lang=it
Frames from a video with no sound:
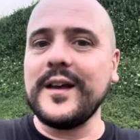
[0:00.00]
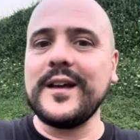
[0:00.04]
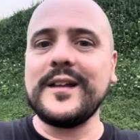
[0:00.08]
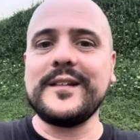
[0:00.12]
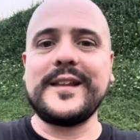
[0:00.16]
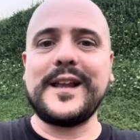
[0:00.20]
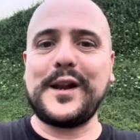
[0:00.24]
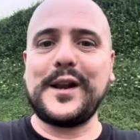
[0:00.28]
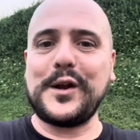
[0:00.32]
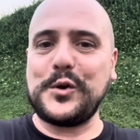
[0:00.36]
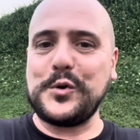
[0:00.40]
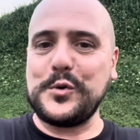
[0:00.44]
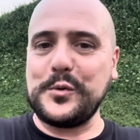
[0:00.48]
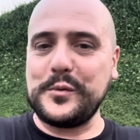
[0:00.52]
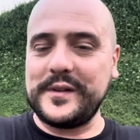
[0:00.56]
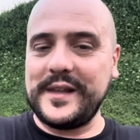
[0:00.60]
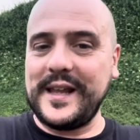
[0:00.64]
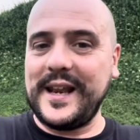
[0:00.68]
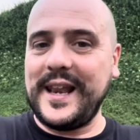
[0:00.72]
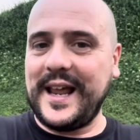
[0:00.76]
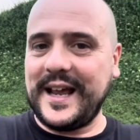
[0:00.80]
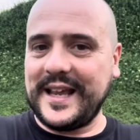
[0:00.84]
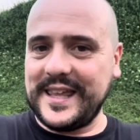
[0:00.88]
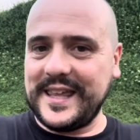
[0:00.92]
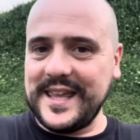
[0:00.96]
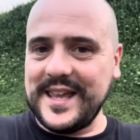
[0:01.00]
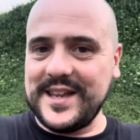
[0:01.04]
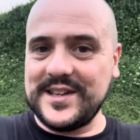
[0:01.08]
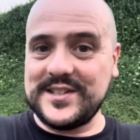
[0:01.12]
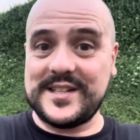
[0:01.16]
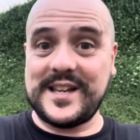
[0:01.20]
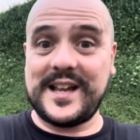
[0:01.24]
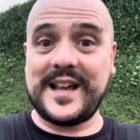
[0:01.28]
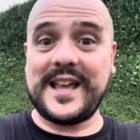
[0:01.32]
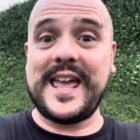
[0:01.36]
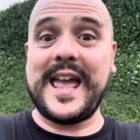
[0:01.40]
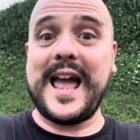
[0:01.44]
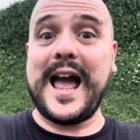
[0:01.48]
della, della
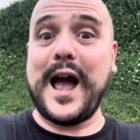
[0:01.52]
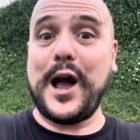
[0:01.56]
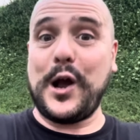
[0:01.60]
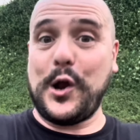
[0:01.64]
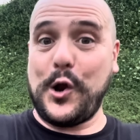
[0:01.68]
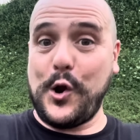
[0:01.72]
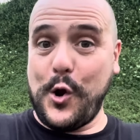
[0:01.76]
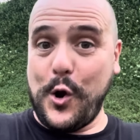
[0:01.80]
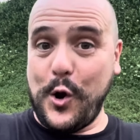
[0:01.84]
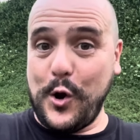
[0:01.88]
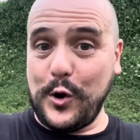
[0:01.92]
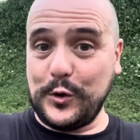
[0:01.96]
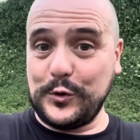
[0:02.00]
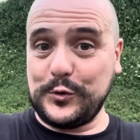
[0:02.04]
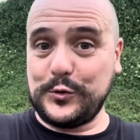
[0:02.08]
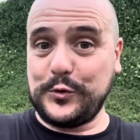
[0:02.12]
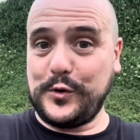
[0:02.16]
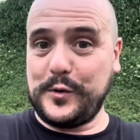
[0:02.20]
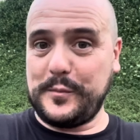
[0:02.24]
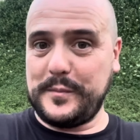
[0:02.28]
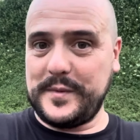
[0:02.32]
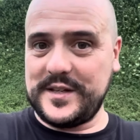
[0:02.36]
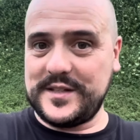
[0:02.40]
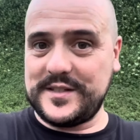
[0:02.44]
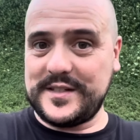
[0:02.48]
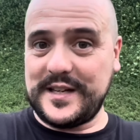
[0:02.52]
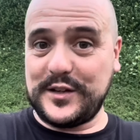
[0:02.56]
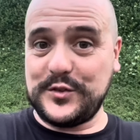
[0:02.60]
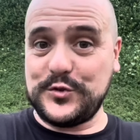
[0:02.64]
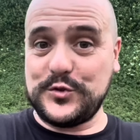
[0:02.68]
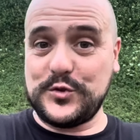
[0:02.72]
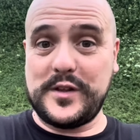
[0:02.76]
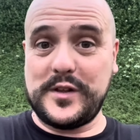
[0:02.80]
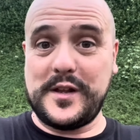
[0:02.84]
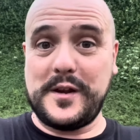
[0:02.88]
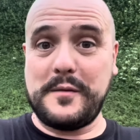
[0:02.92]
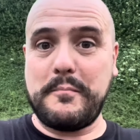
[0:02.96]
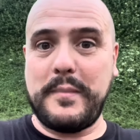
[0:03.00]
Chiesa che ha accolto il
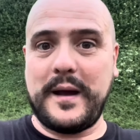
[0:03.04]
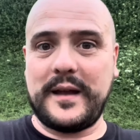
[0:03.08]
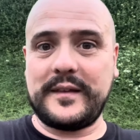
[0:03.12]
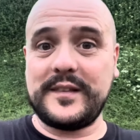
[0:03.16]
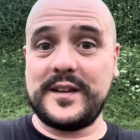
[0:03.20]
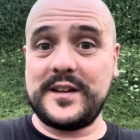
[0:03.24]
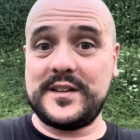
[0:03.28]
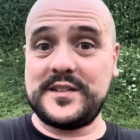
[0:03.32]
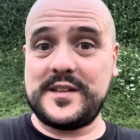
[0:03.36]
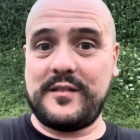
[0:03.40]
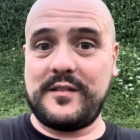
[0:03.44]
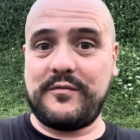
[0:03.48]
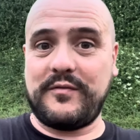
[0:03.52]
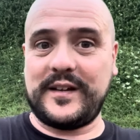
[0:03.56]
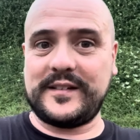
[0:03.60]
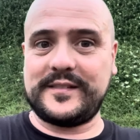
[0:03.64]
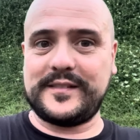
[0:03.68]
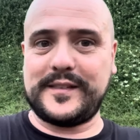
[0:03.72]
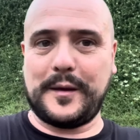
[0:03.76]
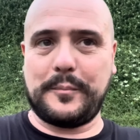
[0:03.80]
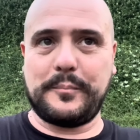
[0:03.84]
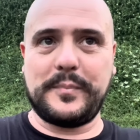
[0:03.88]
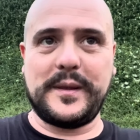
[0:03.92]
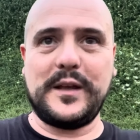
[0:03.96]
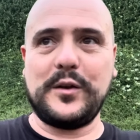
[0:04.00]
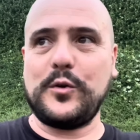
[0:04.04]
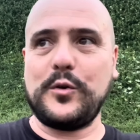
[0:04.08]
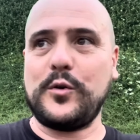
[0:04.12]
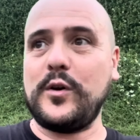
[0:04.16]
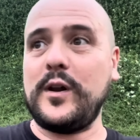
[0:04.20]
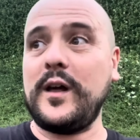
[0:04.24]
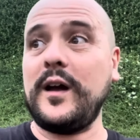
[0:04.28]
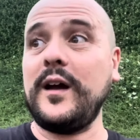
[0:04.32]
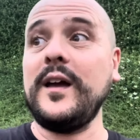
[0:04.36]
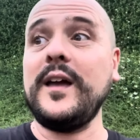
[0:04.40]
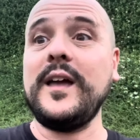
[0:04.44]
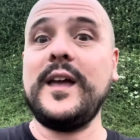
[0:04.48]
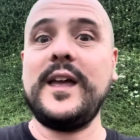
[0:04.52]
messaggio del Padre, si è fatta
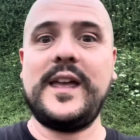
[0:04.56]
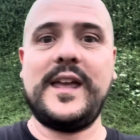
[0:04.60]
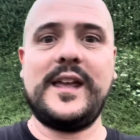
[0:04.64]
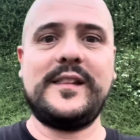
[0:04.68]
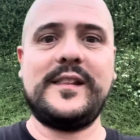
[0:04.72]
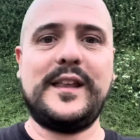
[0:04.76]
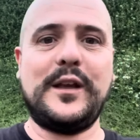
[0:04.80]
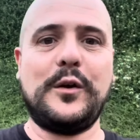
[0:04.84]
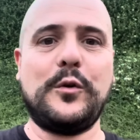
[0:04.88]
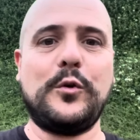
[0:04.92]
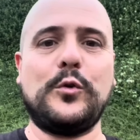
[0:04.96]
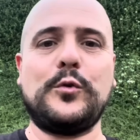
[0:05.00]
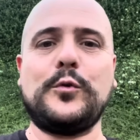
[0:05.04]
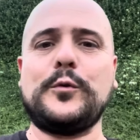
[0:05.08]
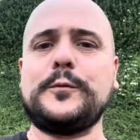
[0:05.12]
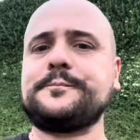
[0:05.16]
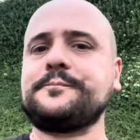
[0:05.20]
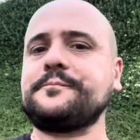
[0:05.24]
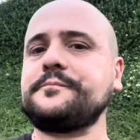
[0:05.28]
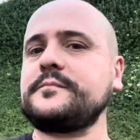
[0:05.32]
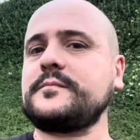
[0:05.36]
piccola e dicono